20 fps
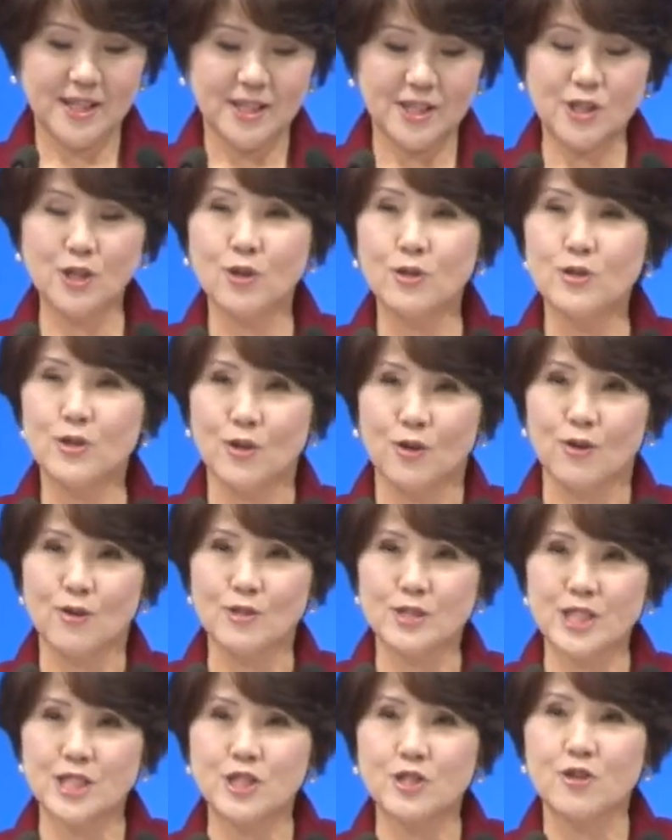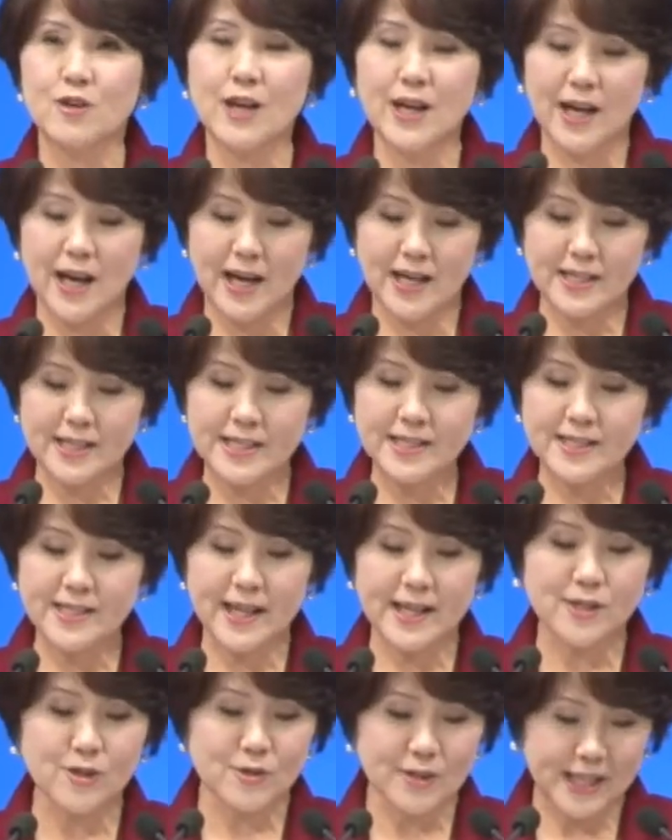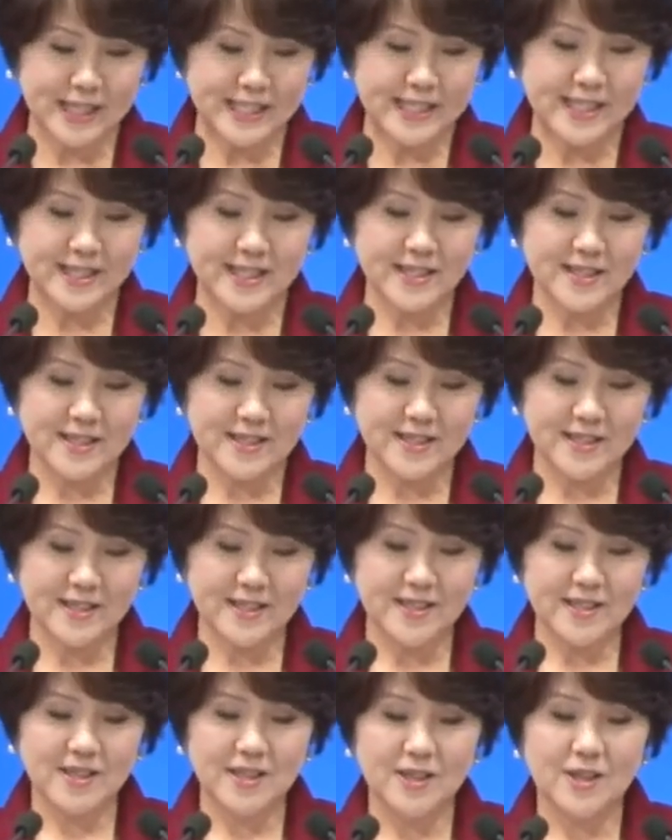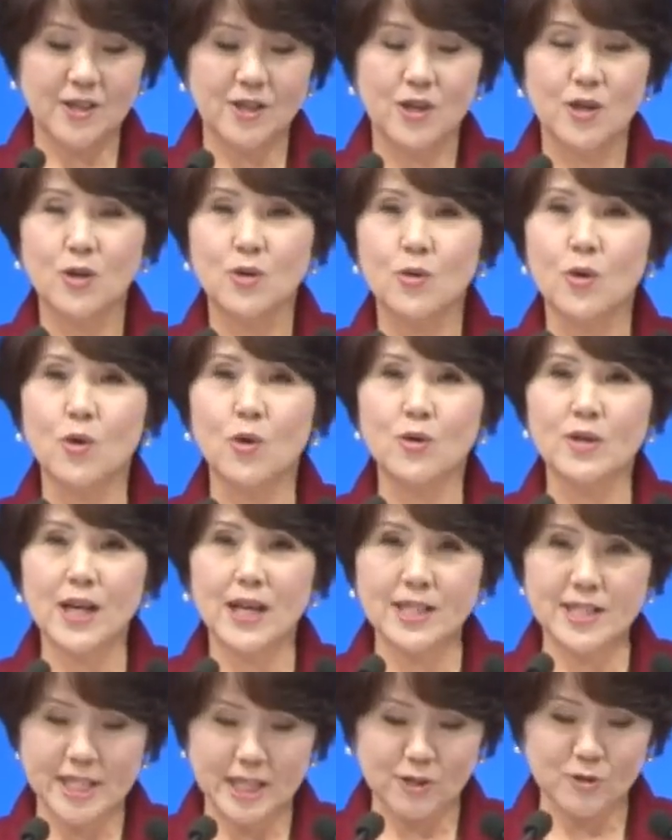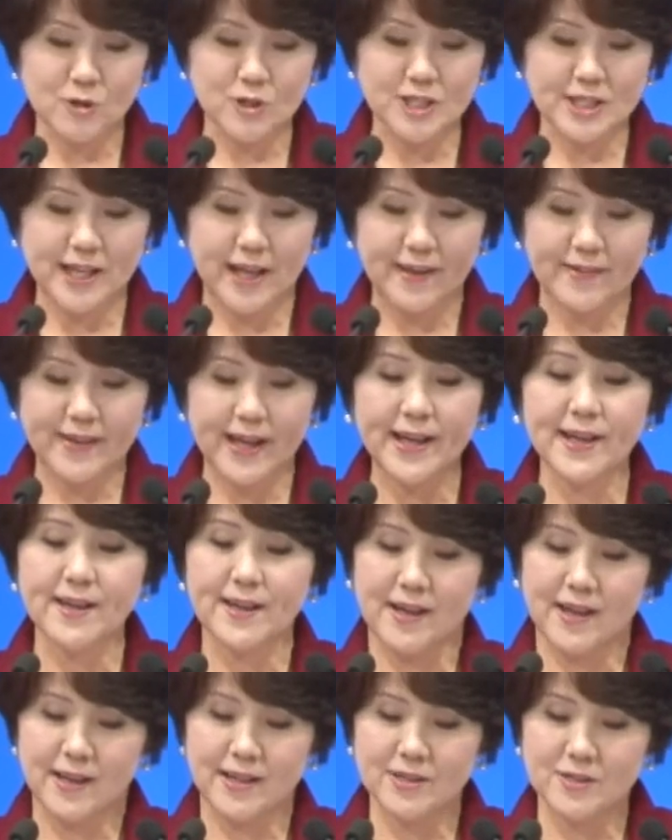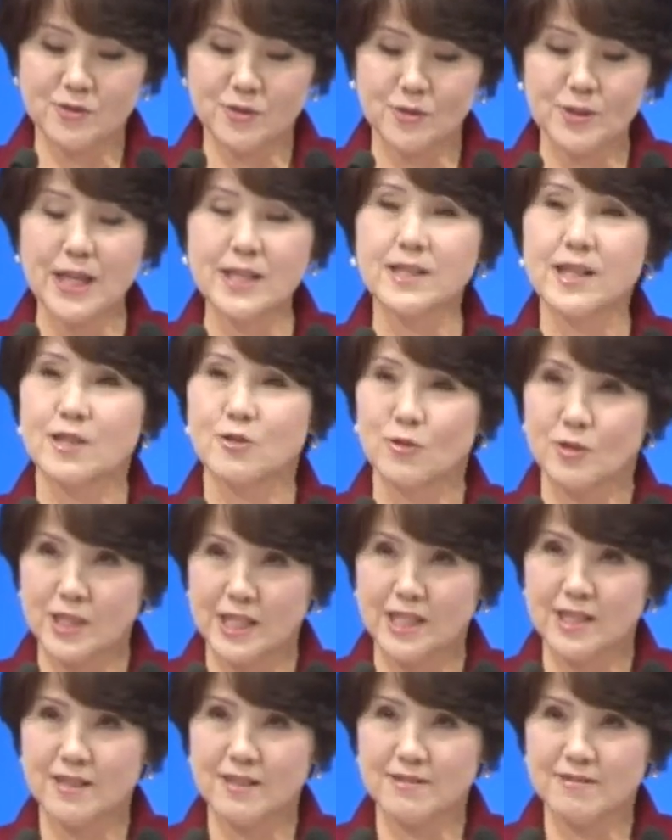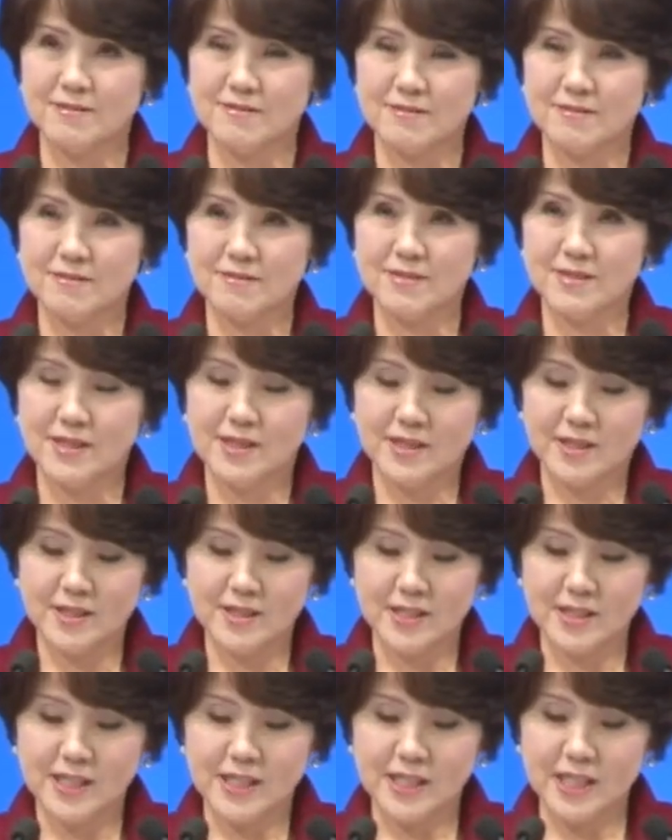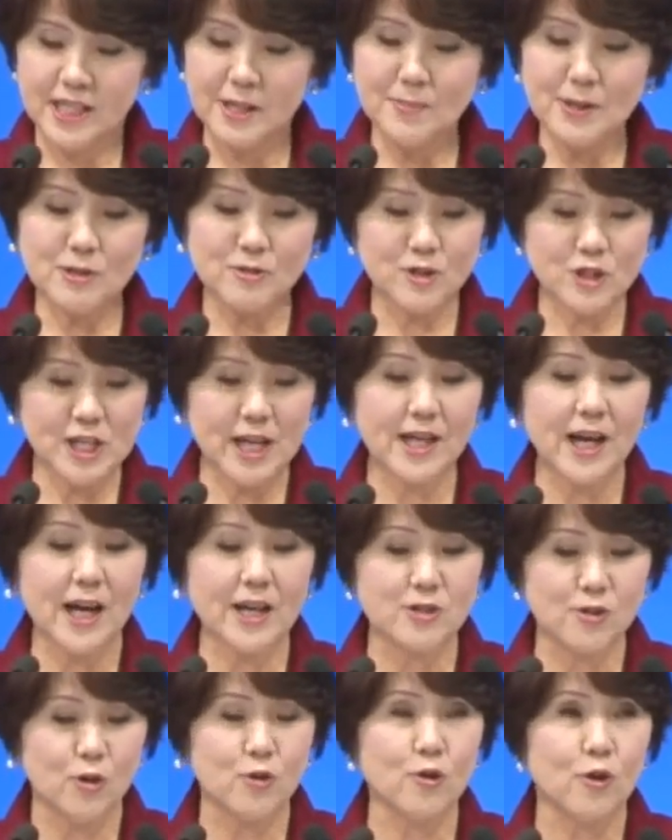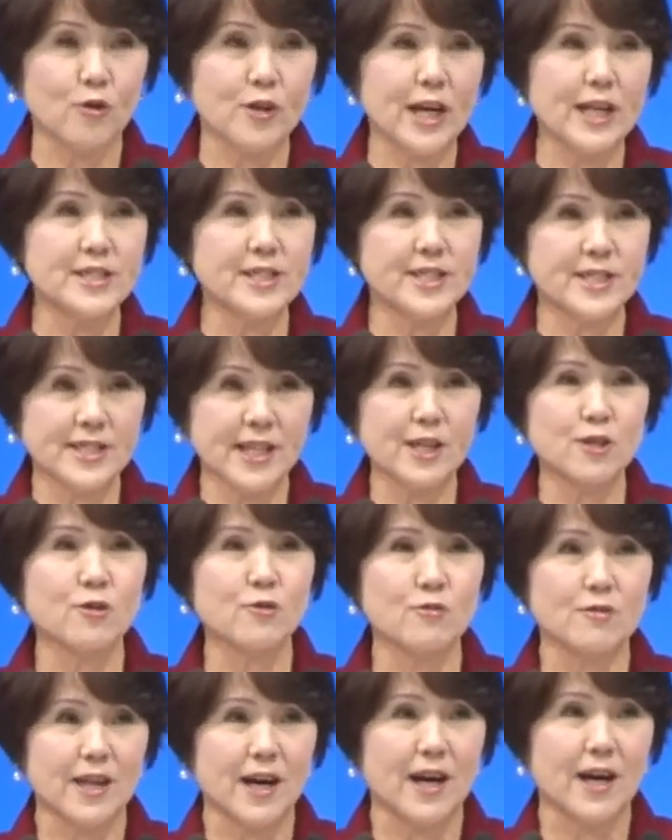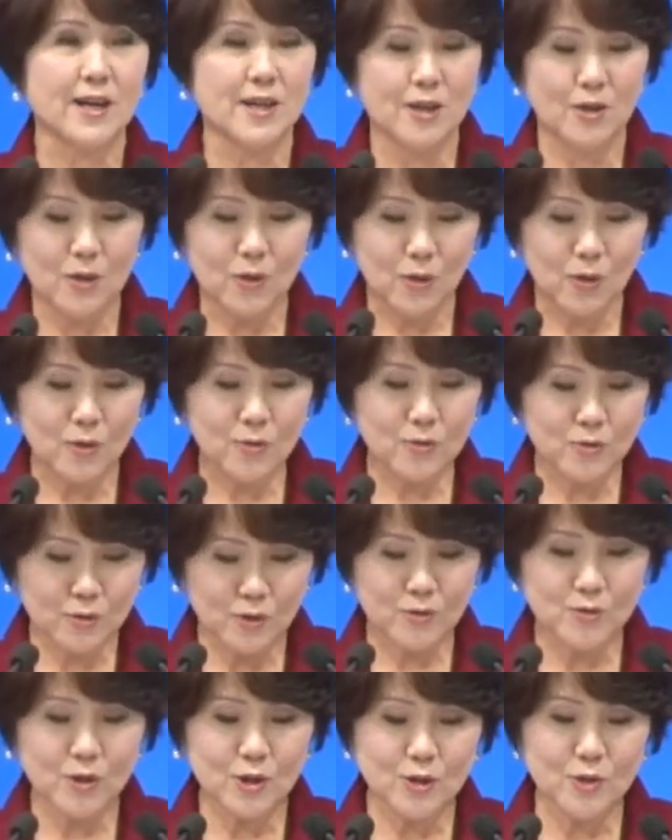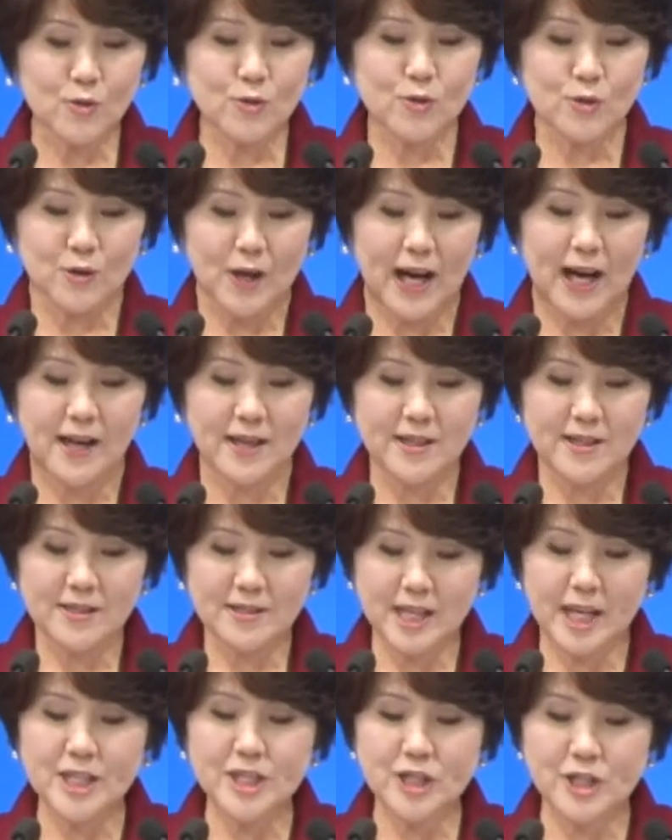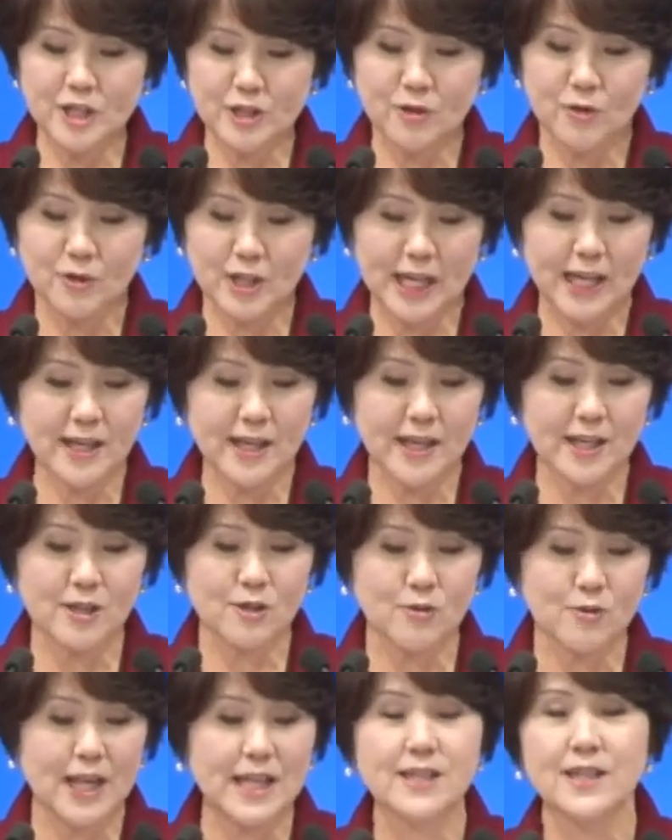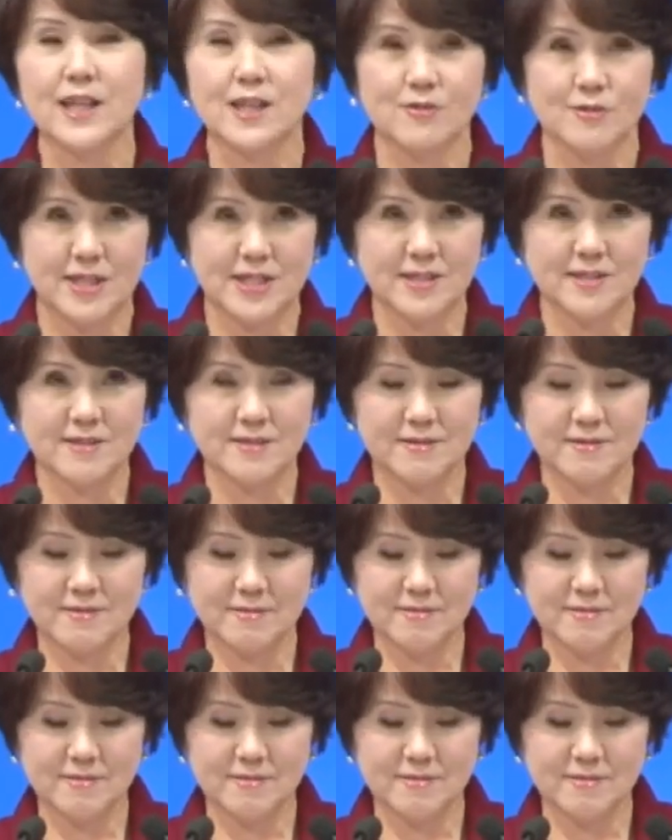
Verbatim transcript: いよいよ父親が引退となり、後継者として誰かとなったとき、今の社会を予言したような夫の一言が決心のきっかけとなったのです。